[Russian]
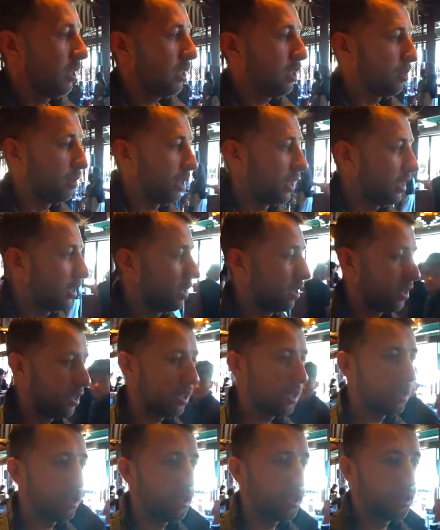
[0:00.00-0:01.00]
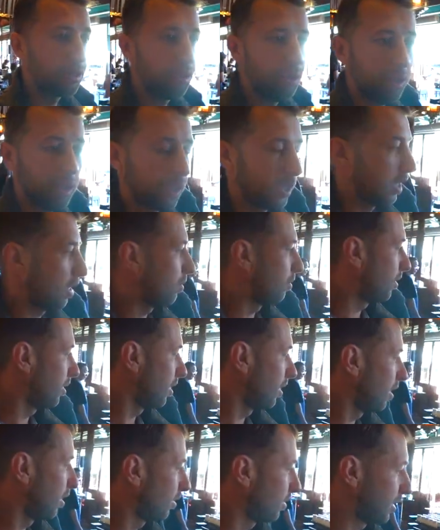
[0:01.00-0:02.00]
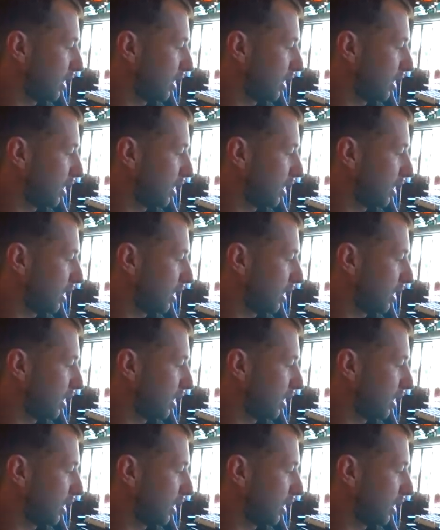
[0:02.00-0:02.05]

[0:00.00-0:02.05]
И смотрите, есть детская зона, там а,